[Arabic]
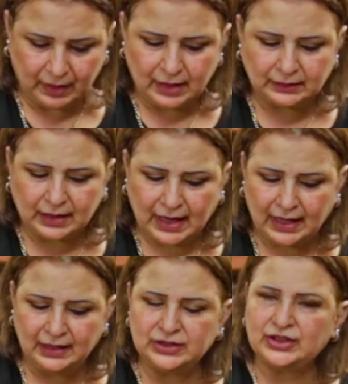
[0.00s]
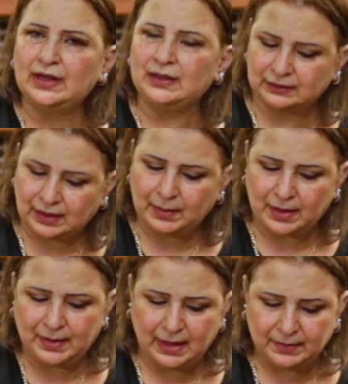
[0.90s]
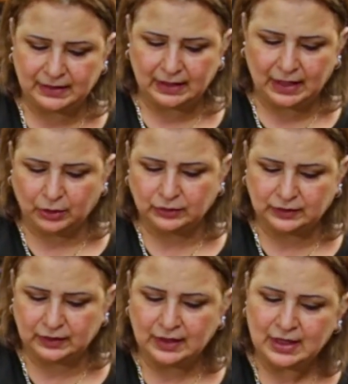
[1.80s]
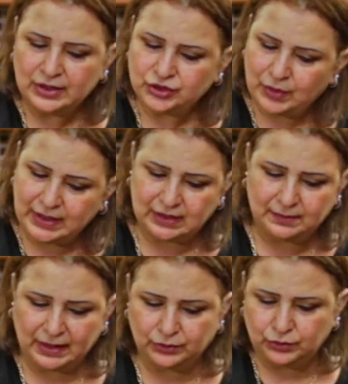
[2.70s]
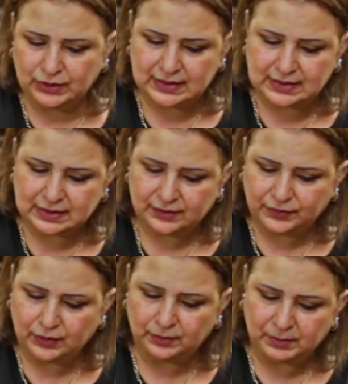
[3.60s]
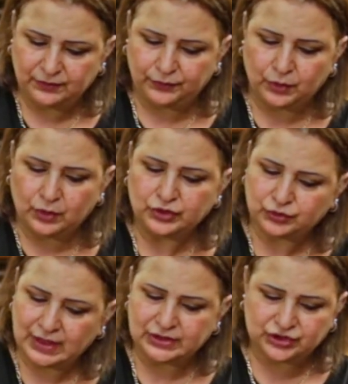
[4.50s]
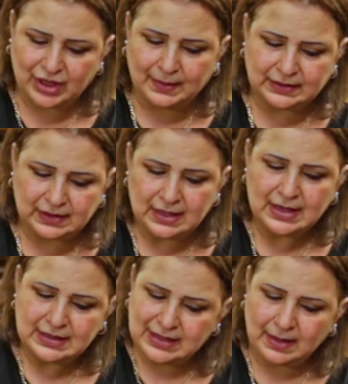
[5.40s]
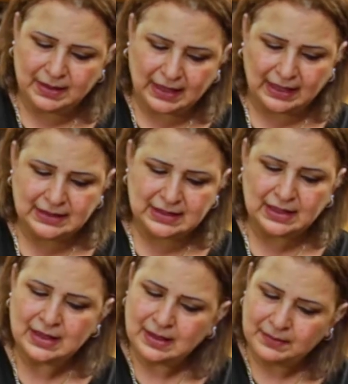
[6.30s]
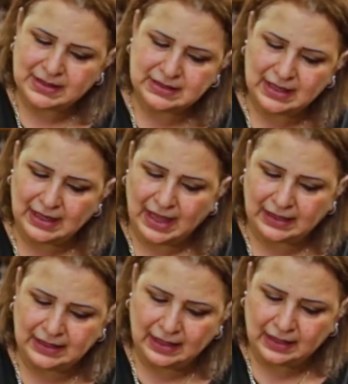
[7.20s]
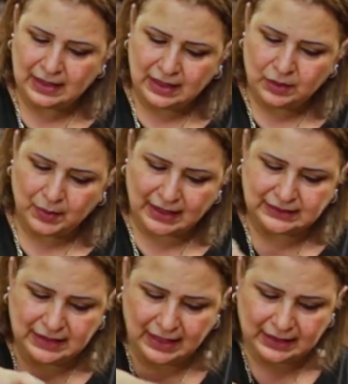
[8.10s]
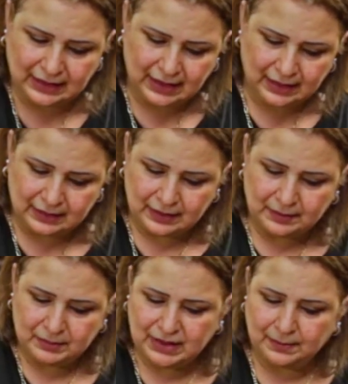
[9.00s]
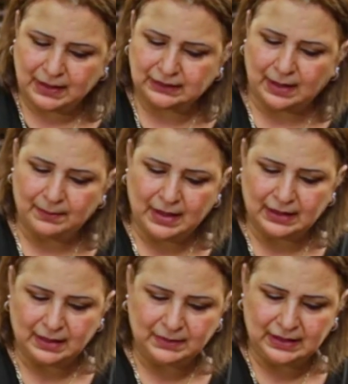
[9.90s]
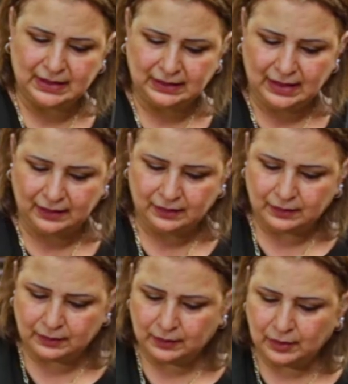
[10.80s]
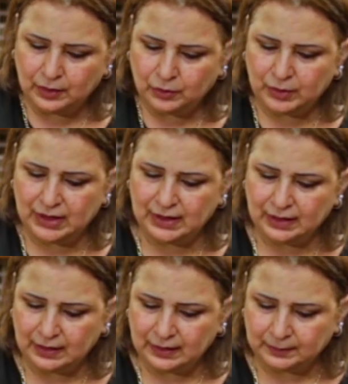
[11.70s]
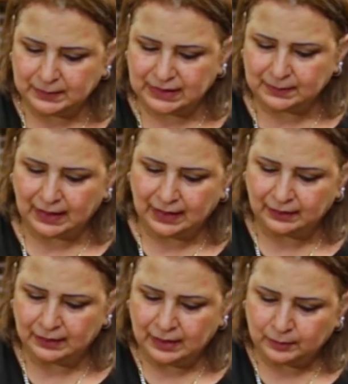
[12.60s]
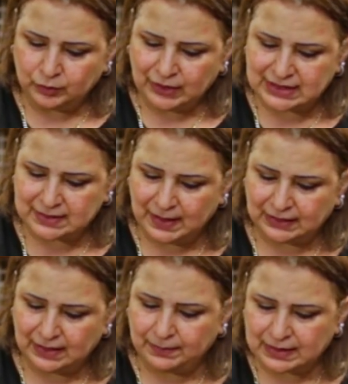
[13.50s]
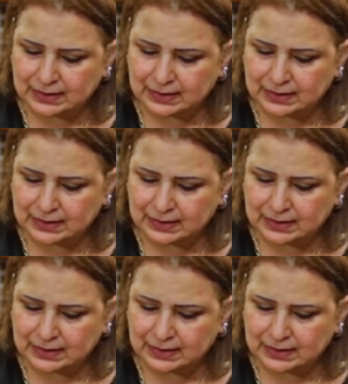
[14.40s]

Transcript: اقدر احلي شكل الطبق بقى بان انا احط شوية بقدونس من فوق شوية شبت زي ما انا عايزة بس هي الحقيقة لوحديها كده بتبقى طعمها جميل جدا وبتبقى مناسبة تبقى